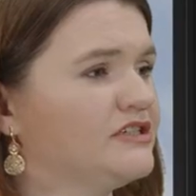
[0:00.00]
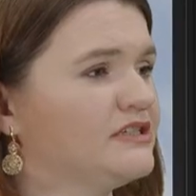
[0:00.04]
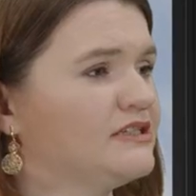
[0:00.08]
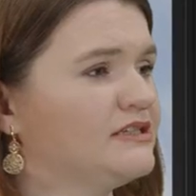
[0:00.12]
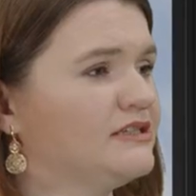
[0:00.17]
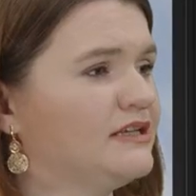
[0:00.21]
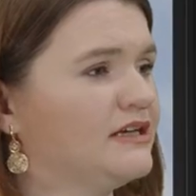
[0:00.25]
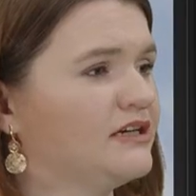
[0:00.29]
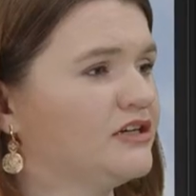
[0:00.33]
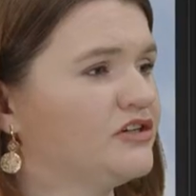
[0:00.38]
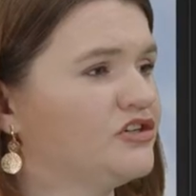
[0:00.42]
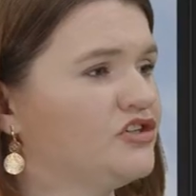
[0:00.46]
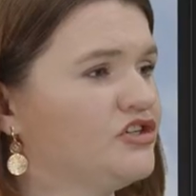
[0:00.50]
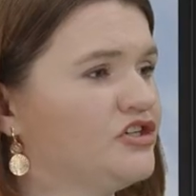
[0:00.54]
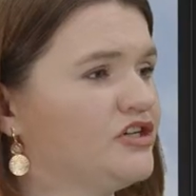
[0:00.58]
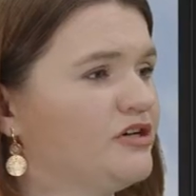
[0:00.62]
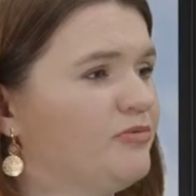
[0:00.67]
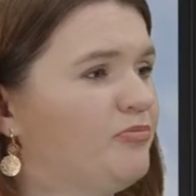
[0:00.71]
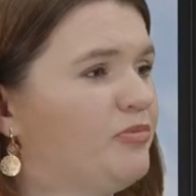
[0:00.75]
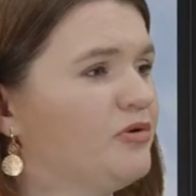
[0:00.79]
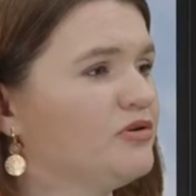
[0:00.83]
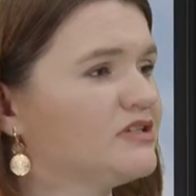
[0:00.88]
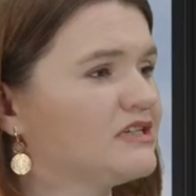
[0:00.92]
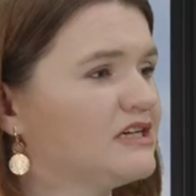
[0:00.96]
jest tak, że
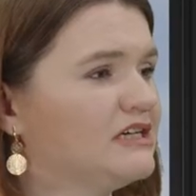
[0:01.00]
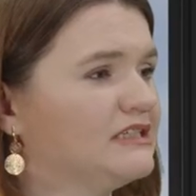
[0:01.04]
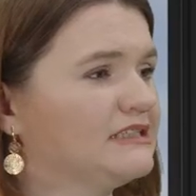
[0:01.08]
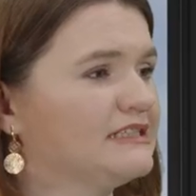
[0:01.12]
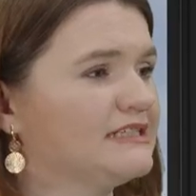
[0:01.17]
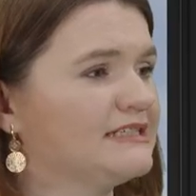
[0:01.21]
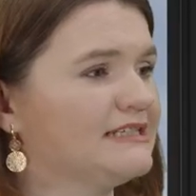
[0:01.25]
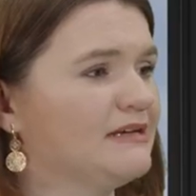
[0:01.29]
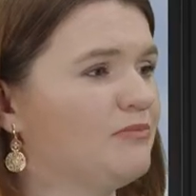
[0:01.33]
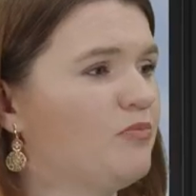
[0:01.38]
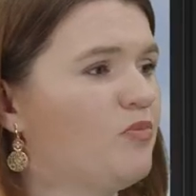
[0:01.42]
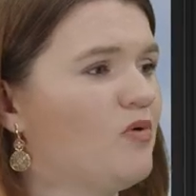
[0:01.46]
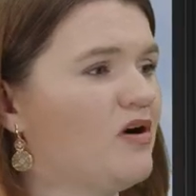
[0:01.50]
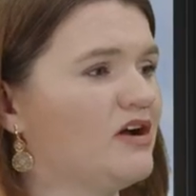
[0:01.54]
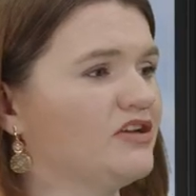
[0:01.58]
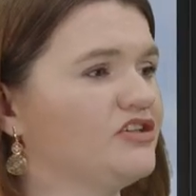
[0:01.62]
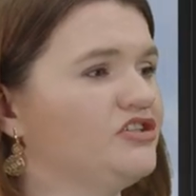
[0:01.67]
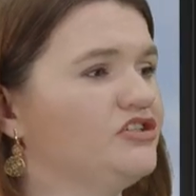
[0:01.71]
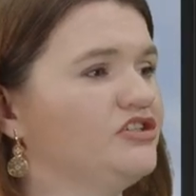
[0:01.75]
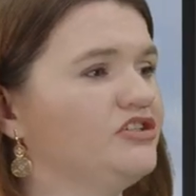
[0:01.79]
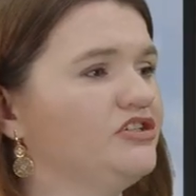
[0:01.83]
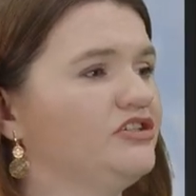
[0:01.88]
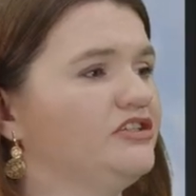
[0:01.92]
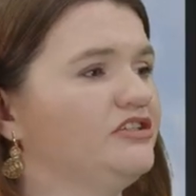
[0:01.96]
Polska nie
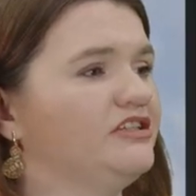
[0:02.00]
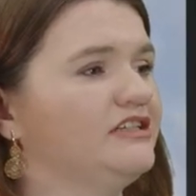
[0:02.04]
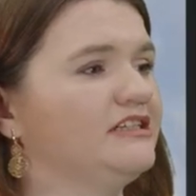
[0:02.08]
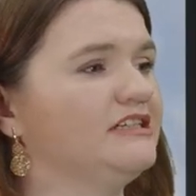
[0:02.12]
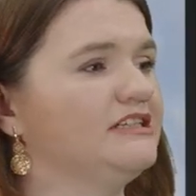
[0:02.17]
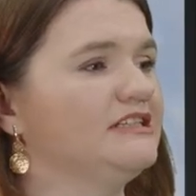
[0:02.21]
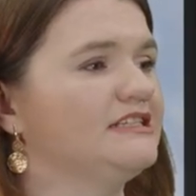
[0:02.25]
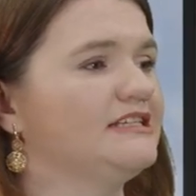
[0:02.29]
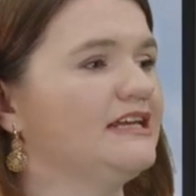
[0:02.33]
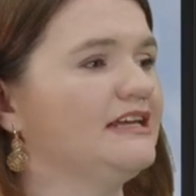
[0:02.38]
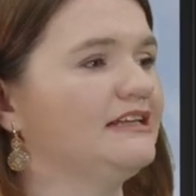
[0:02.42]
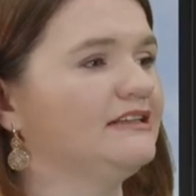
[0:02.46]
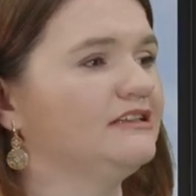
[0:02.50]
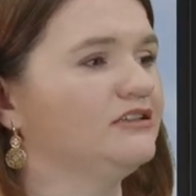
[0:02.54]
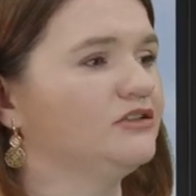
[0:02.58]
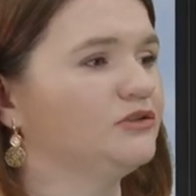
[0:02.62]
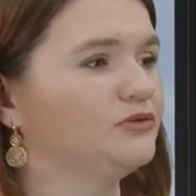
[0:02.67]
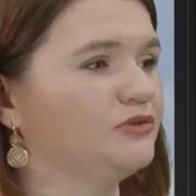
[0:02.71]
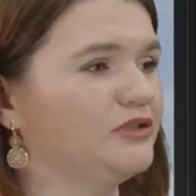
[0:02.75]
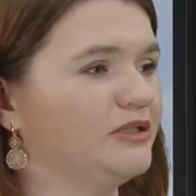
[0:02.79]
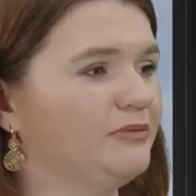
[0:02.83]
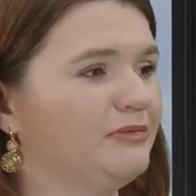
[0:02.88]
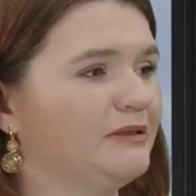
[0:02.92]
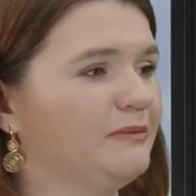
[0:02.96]
zapłaci tej ceny, o
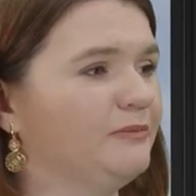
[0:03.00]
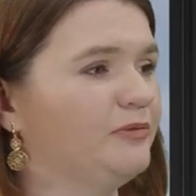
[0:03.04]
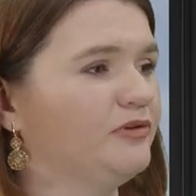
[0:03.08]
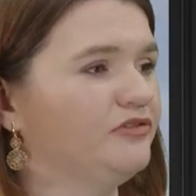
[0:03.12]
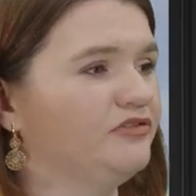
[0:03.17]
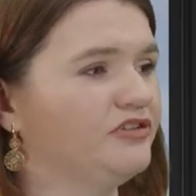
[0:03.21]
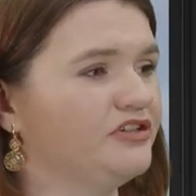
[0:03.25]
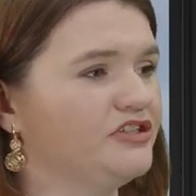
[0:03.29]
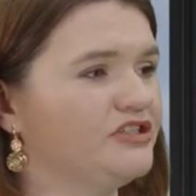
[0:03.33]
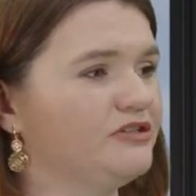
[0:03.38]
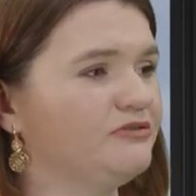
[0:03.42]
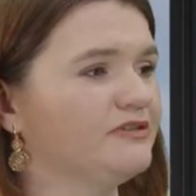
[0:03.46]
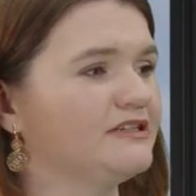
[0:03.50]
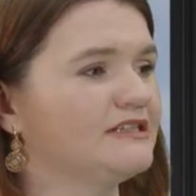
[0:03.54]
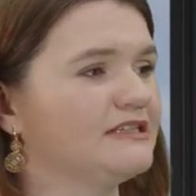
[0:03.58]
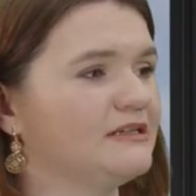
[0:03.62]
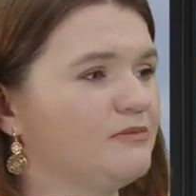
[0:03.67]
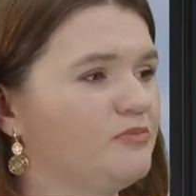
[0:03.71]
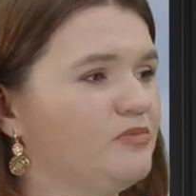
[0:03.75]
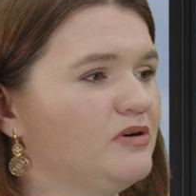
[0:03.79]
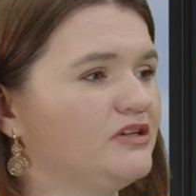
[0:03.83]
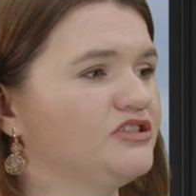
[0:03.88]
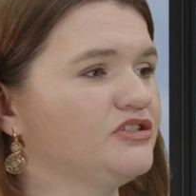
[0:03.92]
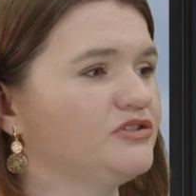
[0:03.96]
której Pan powiedział, nie
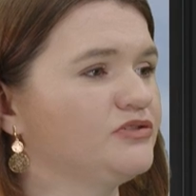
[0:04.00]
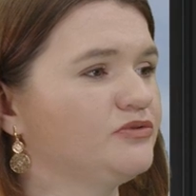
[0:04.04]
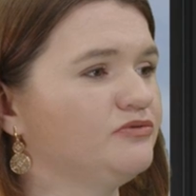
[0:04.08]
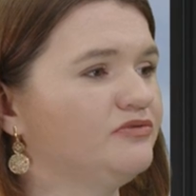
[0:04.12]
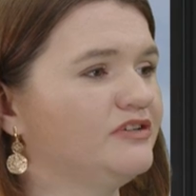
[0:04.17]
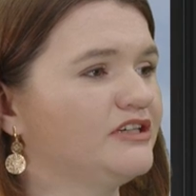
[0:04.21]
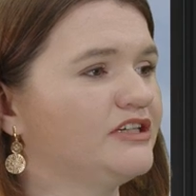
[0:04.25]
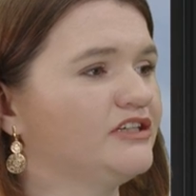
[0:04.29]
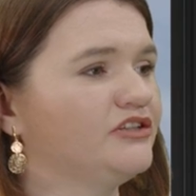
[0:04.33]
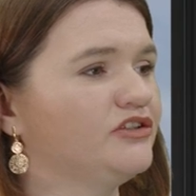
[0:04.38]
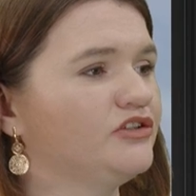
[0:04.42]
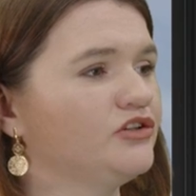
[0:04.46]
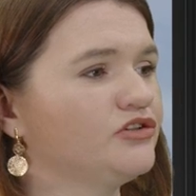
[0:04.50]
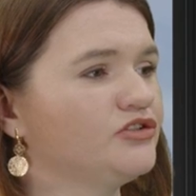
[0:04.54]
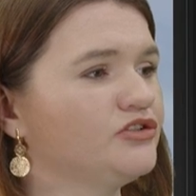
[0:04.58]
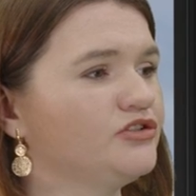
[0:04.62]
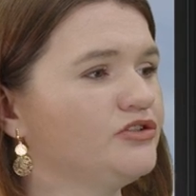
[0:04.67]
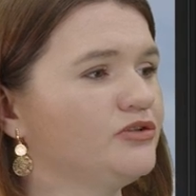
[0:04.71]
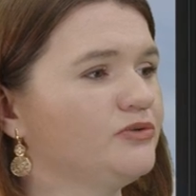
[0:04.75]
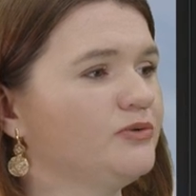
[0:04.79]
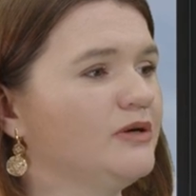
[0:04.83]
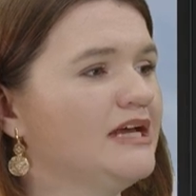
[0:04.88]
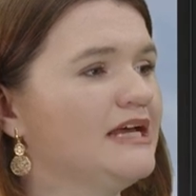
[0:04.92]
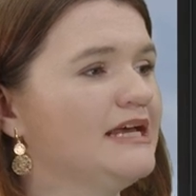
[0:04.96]
zapłaci
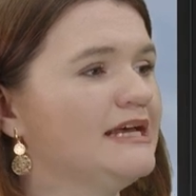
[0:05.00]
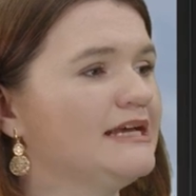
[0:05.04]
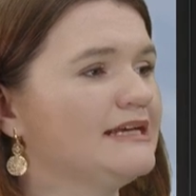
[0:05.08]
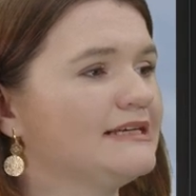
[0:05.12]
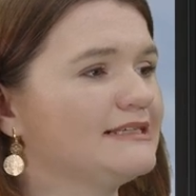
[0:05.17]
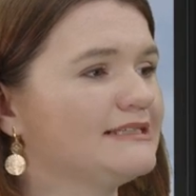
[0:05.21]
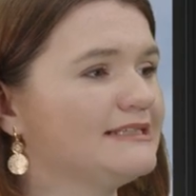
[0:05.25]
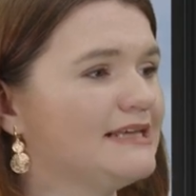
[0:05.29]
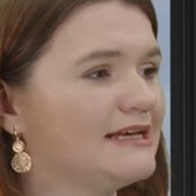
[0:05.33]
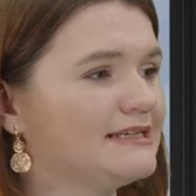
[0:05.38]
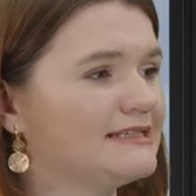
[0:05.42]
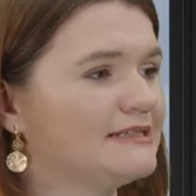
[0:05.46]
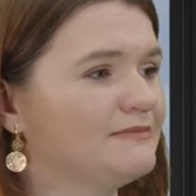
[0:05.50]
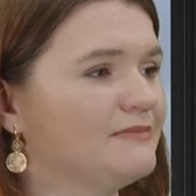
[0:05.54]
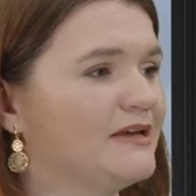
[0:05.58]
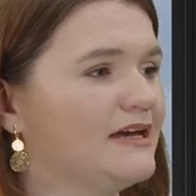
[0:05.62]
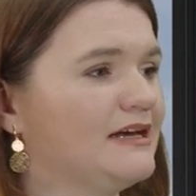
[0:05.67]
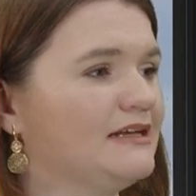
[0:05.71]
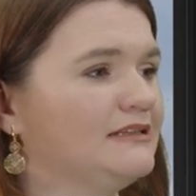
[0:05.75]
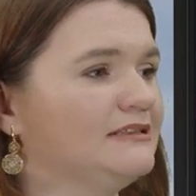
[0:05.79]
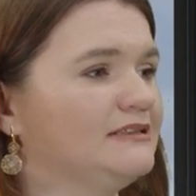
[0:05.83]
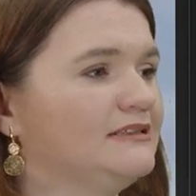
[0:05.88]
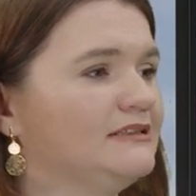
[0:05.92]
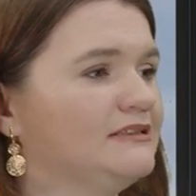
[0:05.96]
suwerennością za
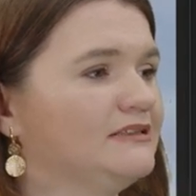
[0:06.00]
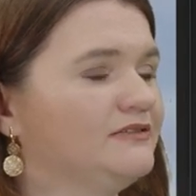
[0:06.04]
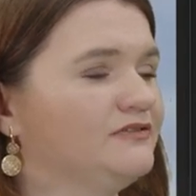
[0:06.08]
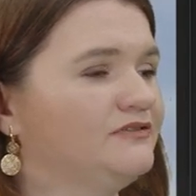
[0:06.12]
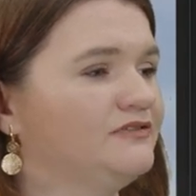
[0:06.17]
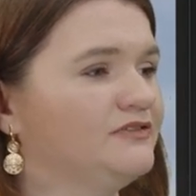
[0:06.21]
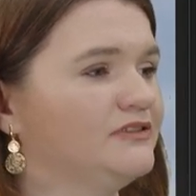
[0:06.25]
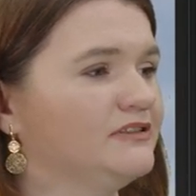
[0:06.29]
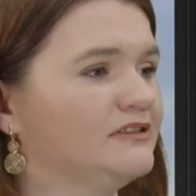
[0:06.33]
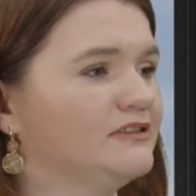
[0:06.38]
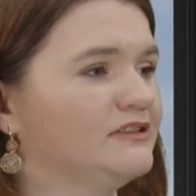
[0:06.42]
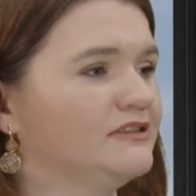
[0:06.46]
zmiany w,